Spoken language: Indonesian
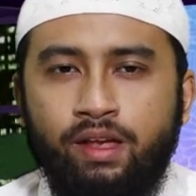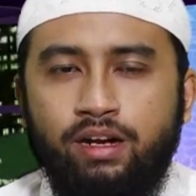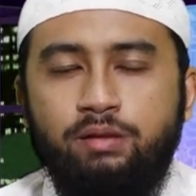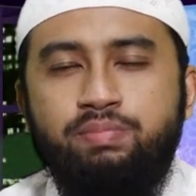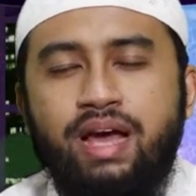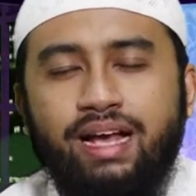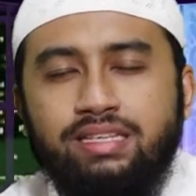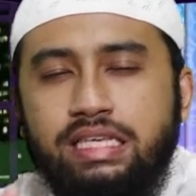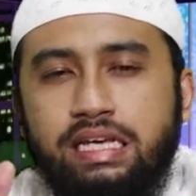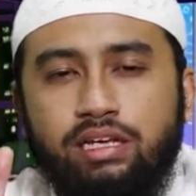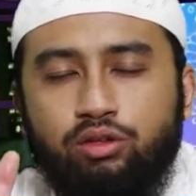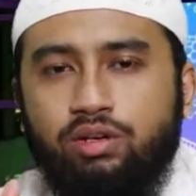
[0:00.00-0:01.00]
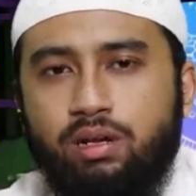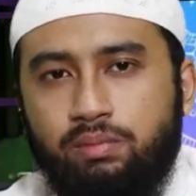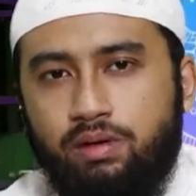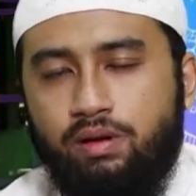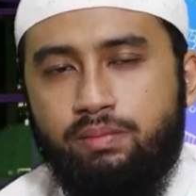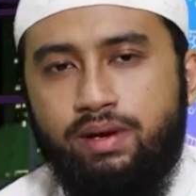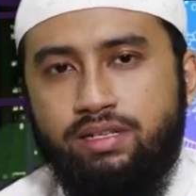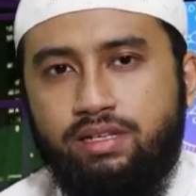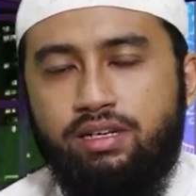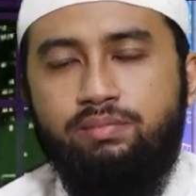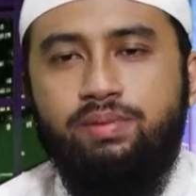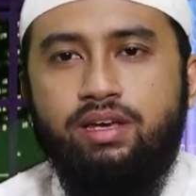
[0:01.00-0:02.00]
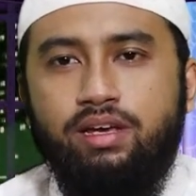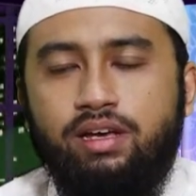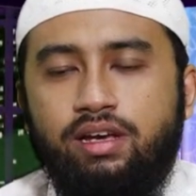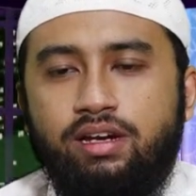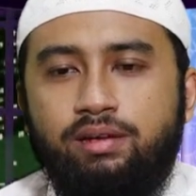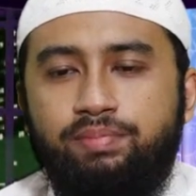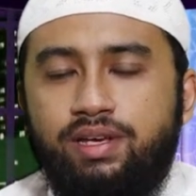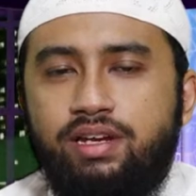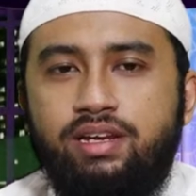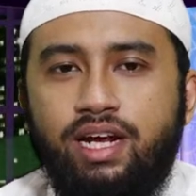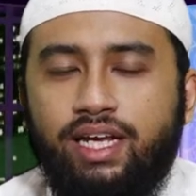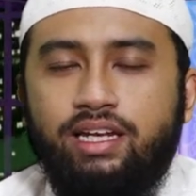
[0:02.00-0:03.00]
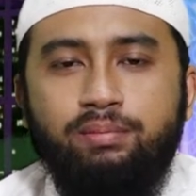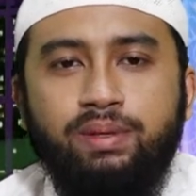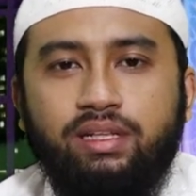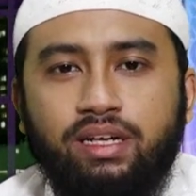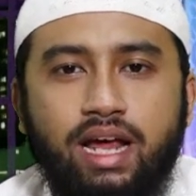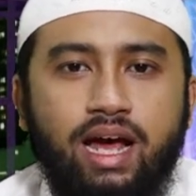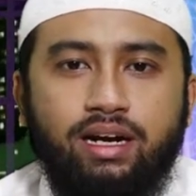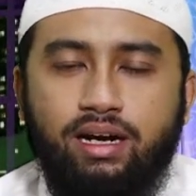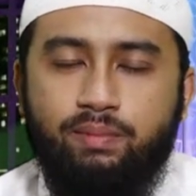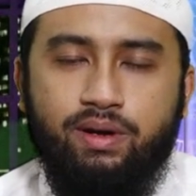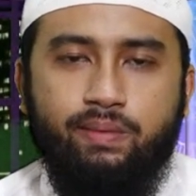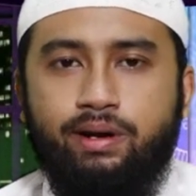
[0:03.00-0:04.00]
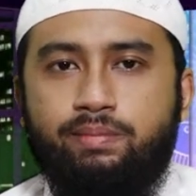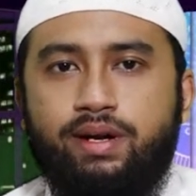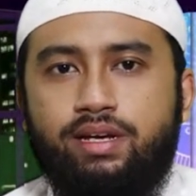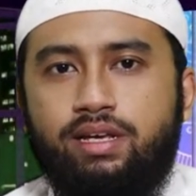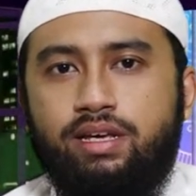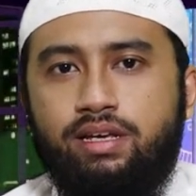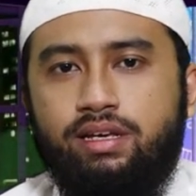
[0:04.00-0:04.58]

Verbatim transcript: Lebih asik gitu dalam kamar mandi, lebih lebih indah kayak lebih tenang dalam kamar mandi.